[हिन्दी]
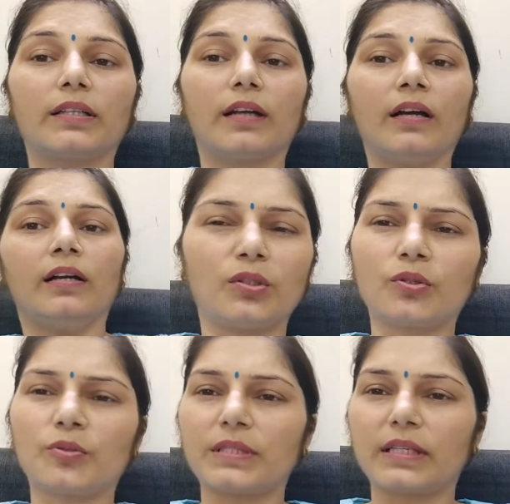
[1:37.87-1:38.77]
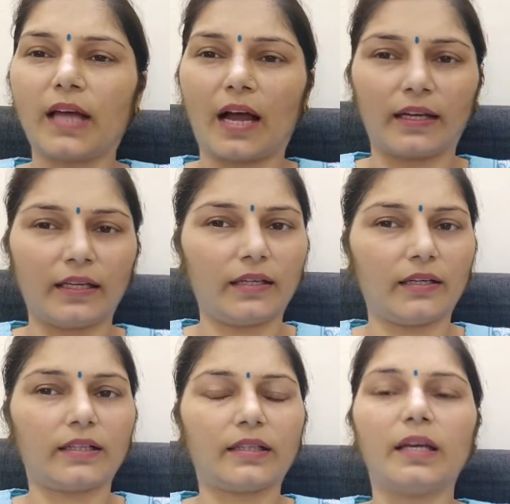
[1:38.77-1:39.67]
थी ना तो उसमें से धागे
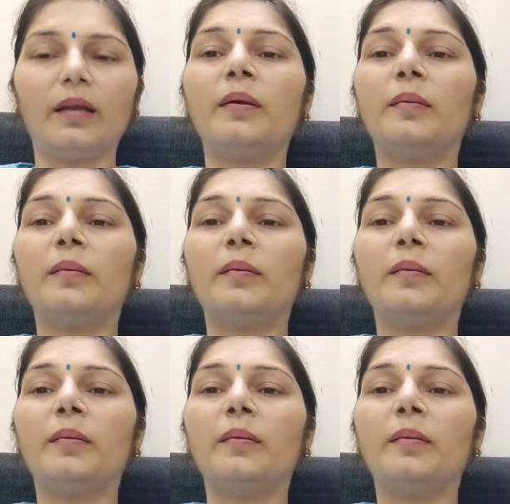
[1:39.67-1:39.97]
निकल रहे थे